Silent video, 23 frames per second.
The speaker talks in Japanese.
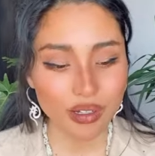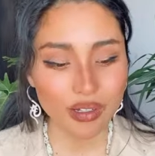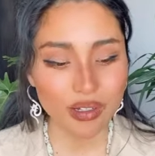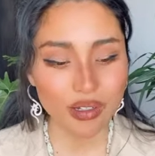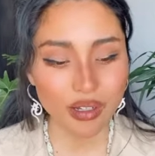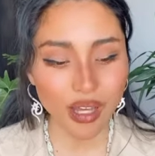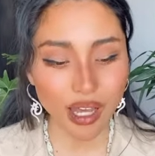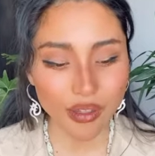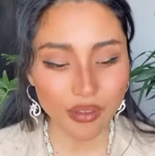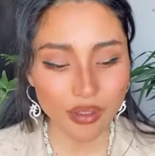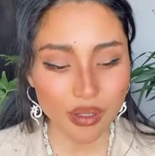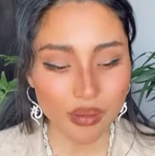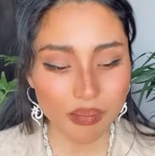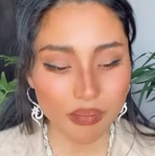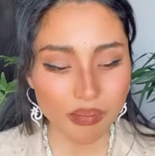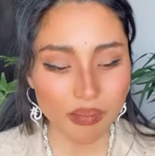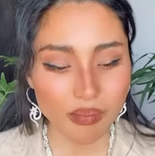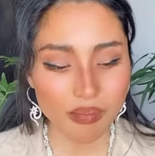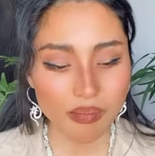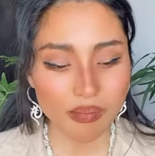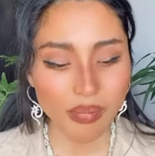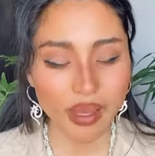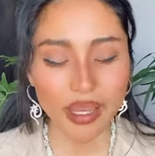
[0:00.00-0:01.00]
あの
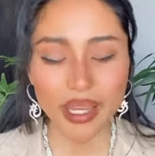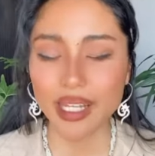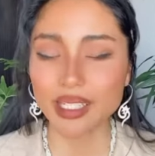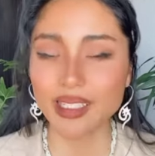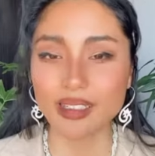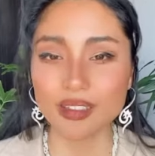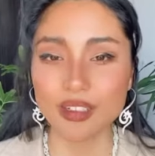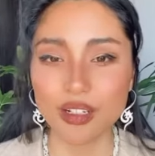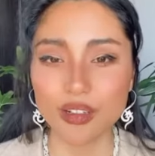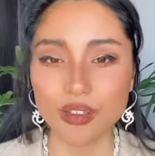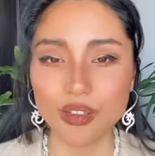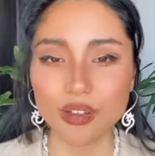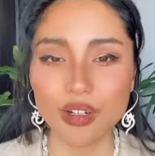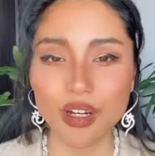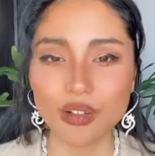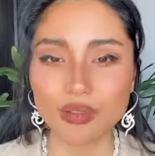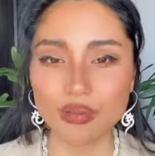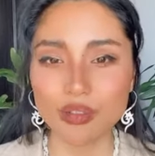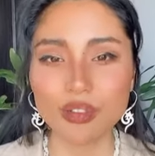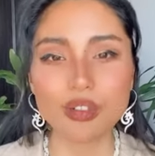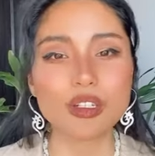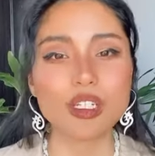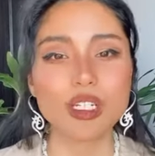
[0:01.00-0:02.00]
毎朝の
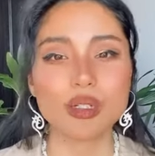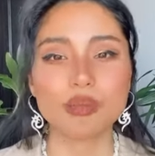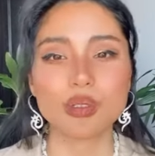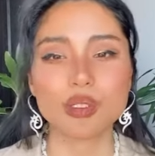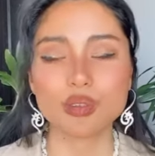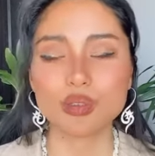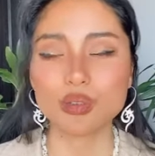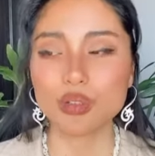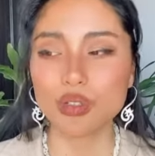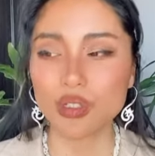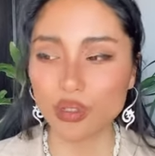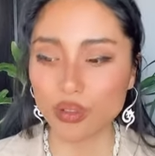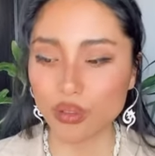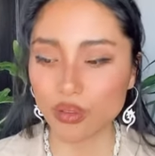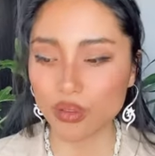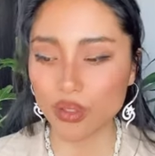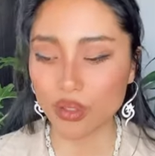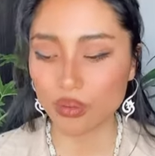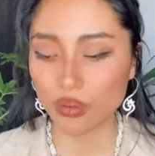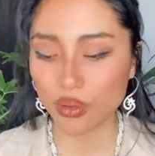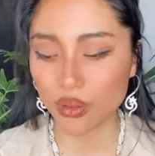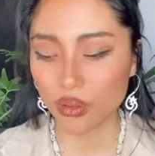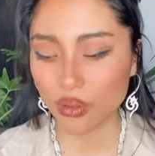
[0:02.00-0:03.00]
ヨガフローでもそういうこと
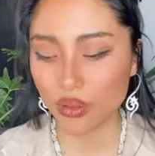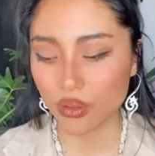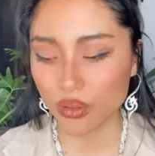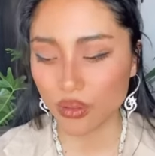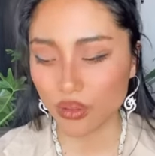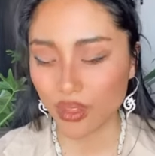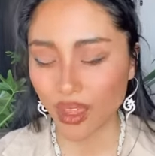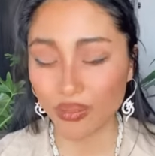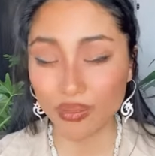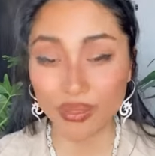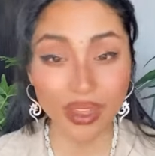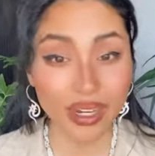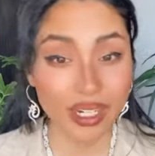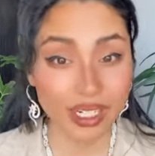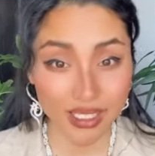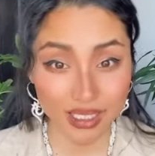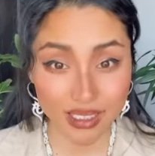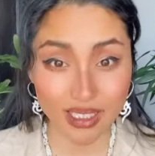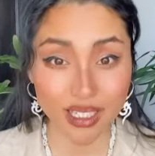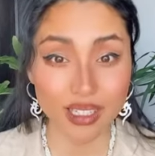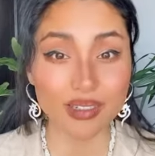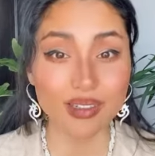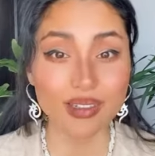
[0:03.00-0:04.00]
をやったりし
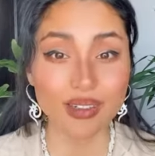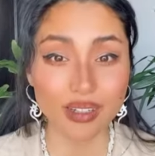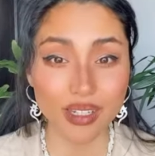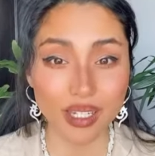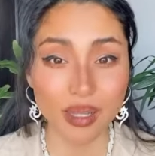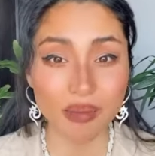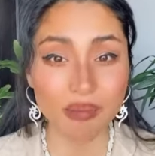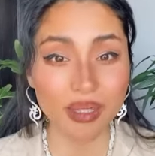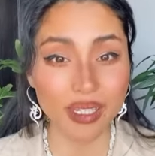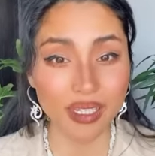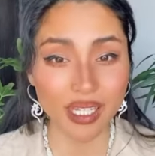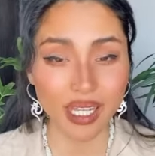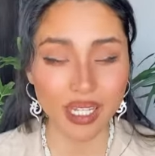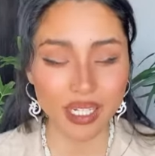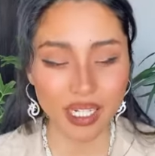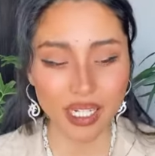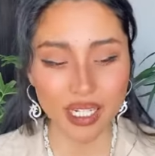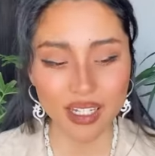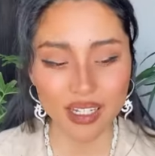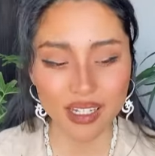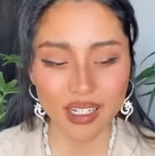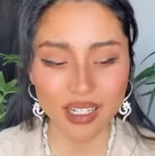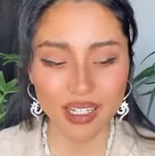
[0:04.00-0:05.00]
てるのねみんな
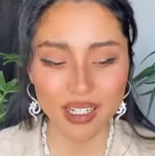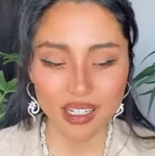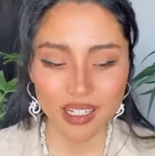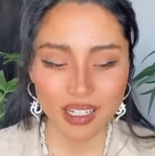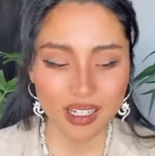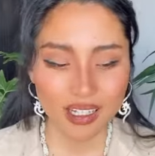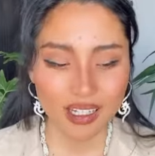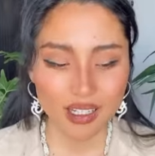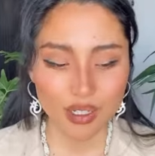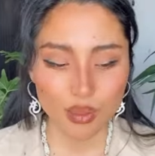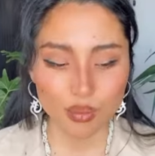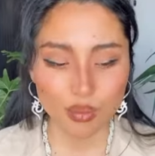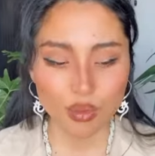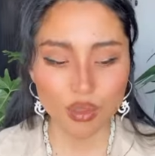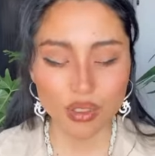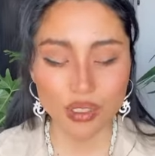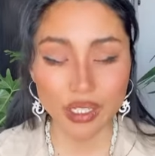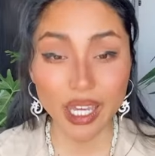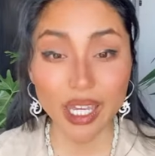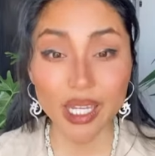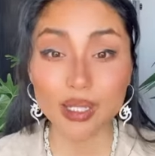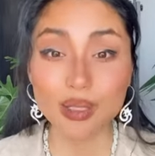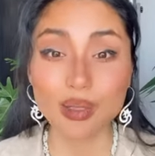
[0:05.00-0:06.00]
に。もう
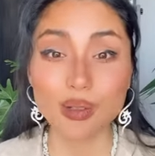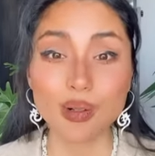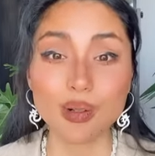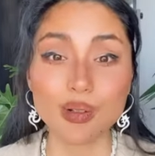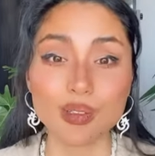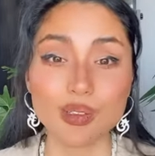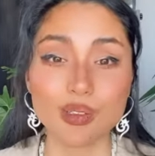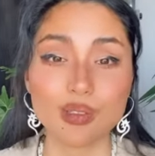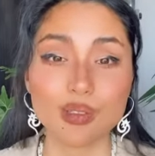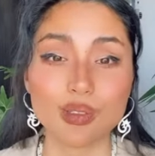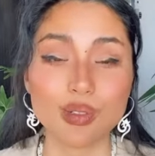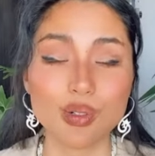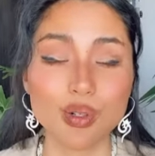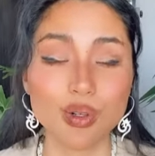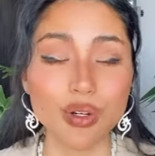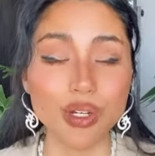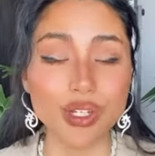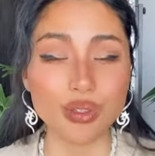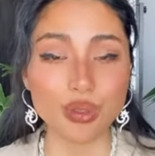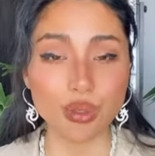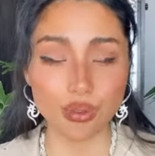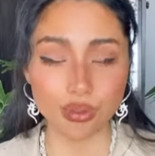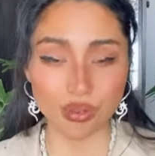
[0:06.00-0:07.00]
結構すご
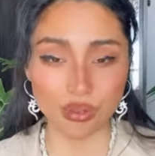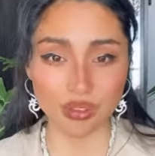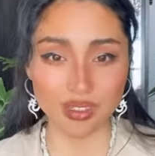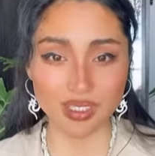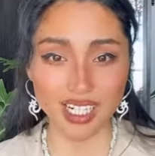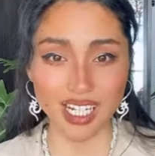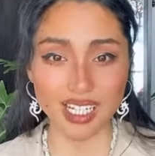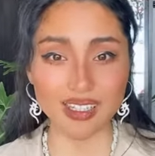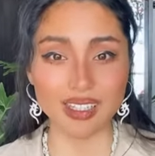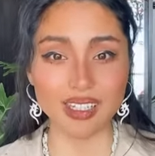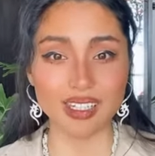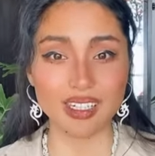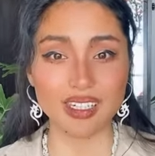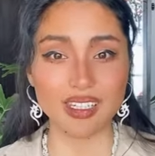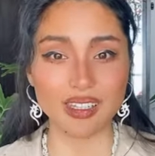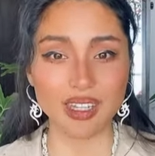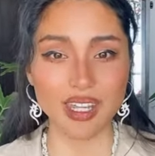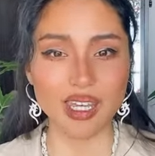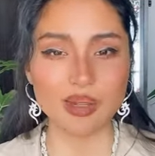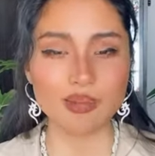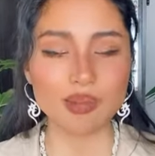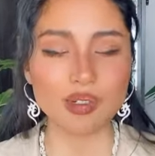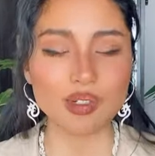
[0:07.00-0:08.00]
い得くなってき
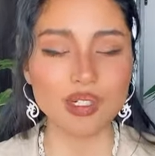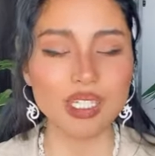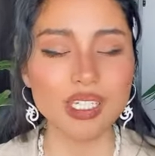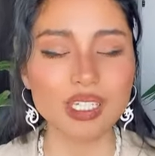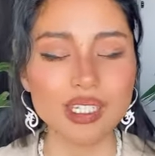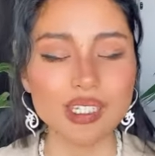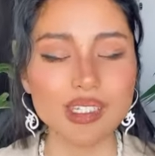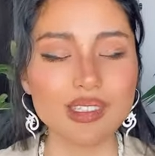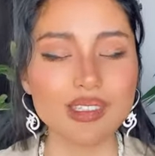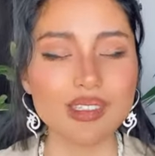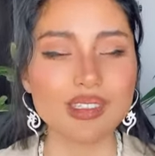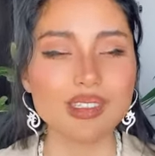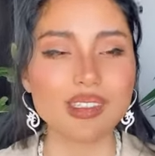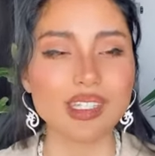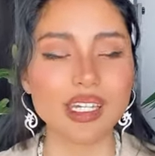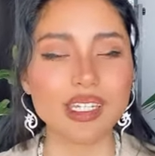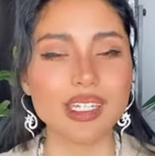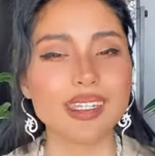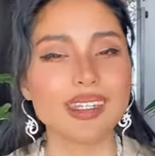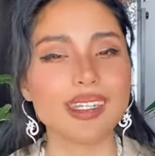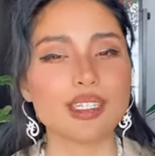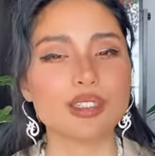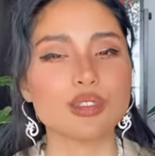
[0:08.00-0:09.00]
てもう息吸うだ
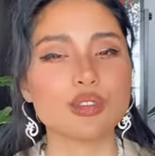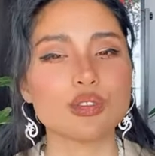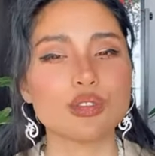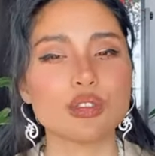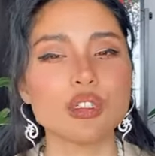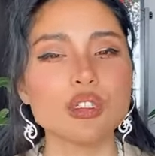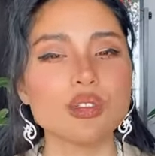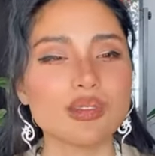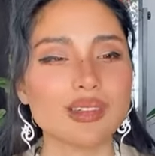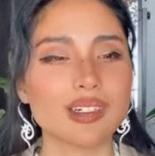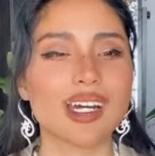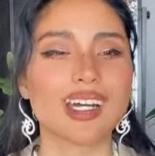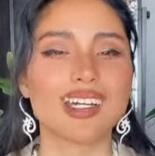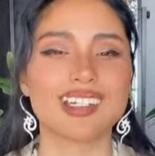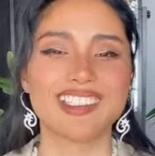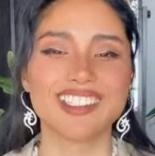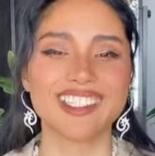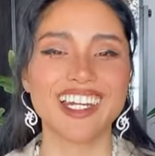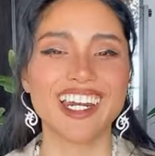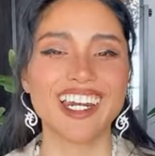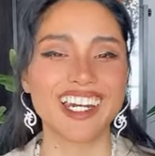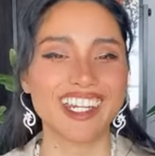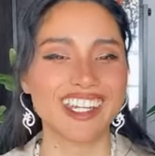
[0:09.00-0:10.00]
けで自由を感じ
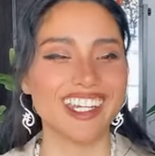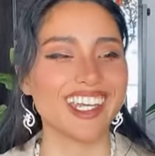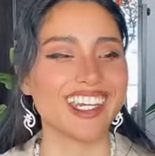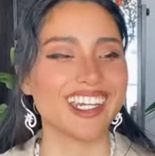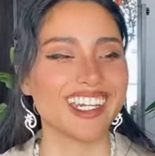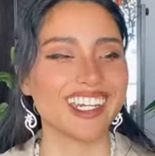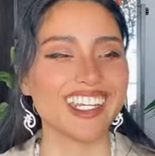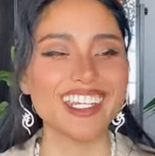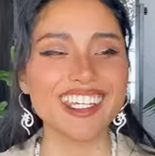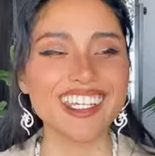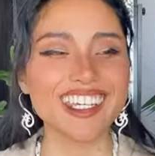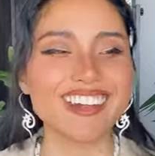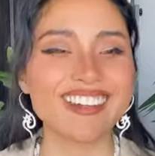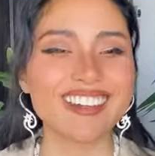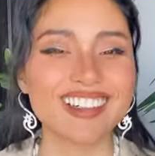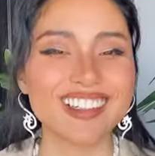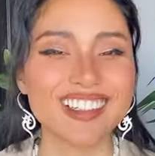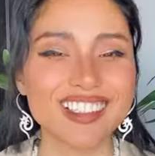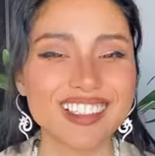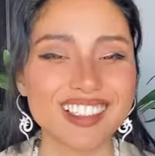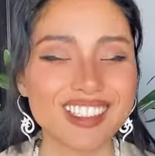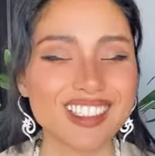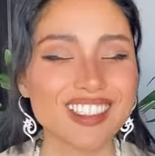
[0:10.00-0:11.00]
られたり息
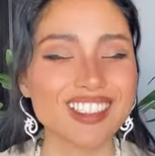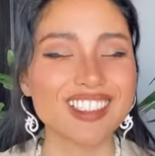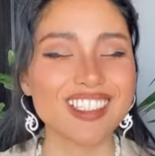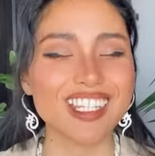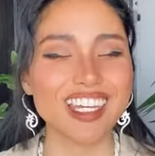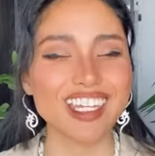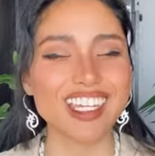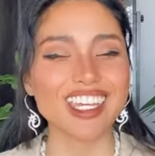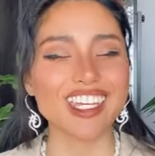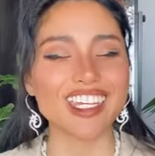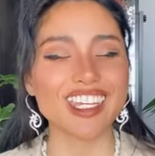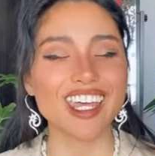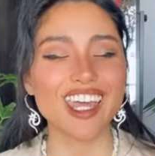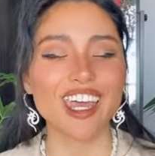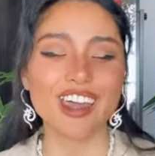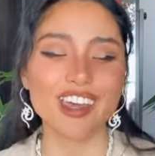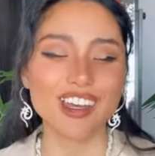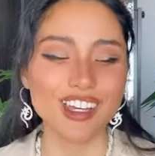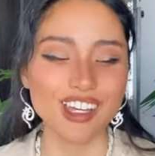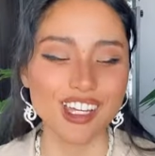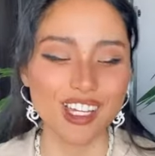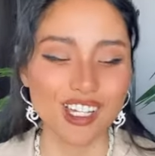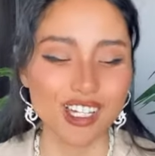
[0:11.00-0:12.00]
を吸うだけ
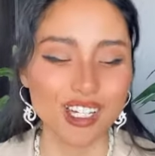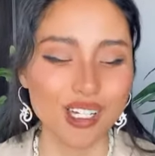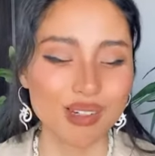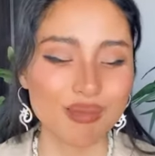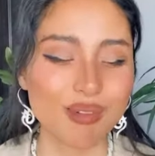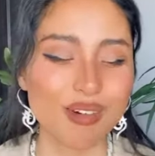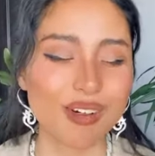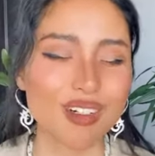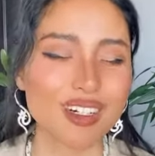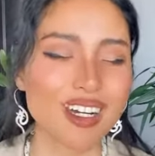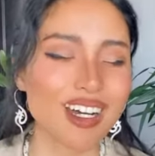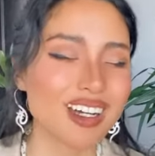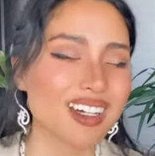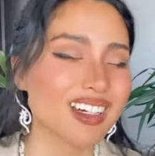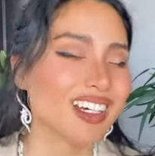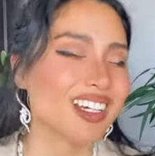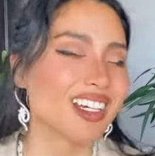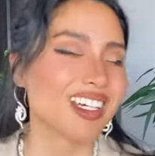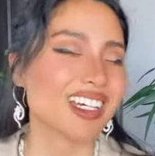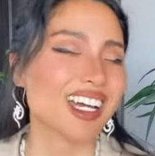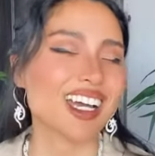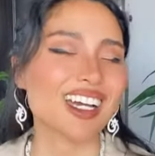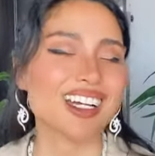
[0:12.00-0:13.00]
でも
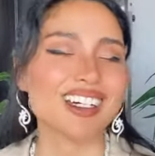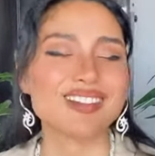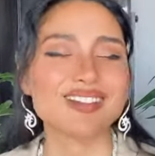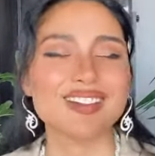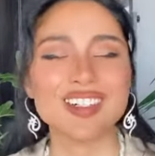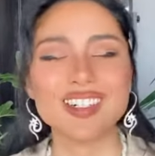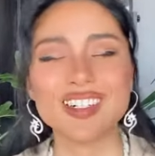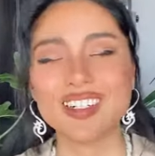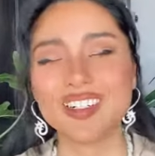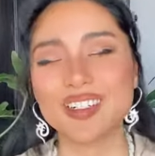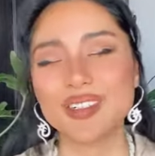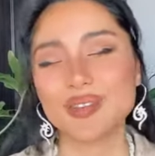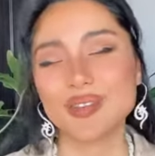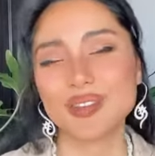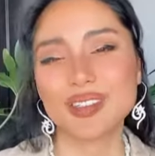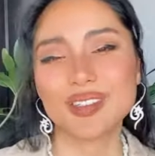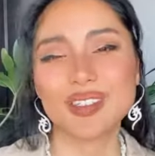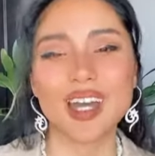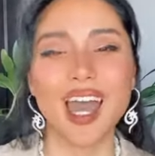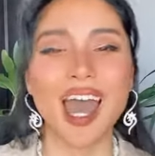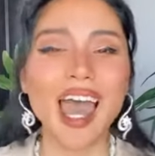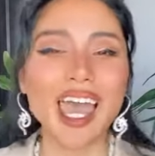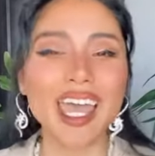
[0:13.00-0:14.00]
うもう
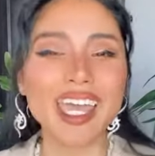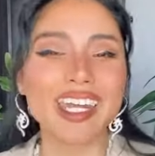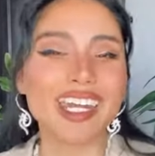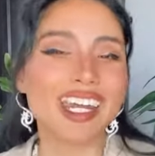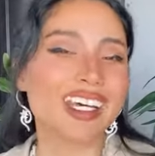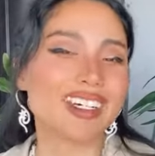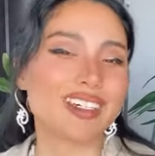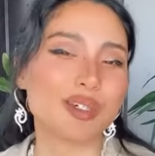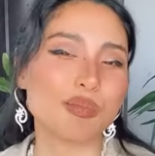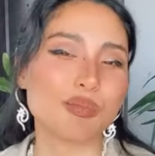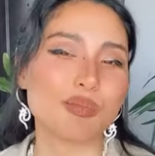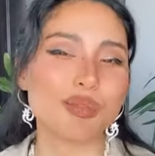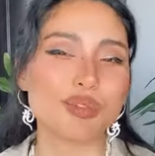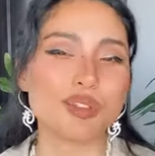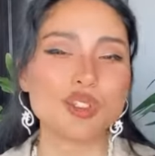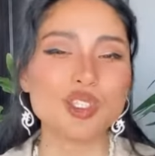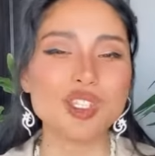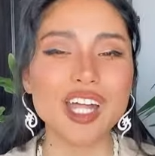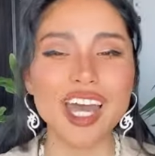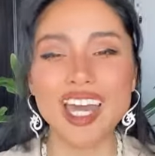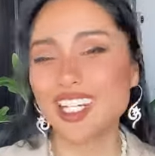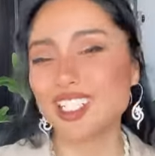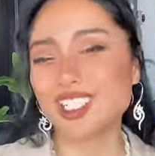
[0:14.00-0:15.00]
快楽
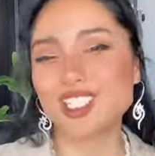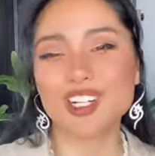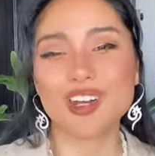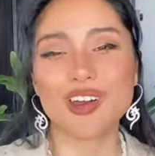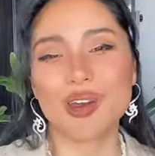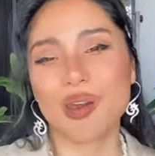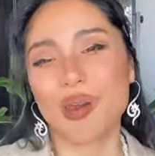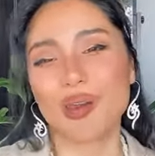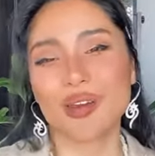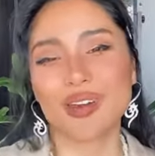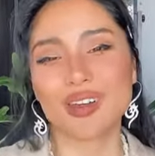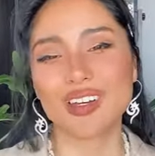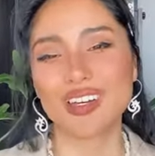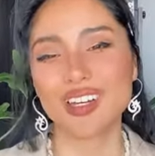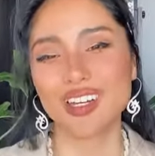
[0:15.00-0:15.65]
プレジャー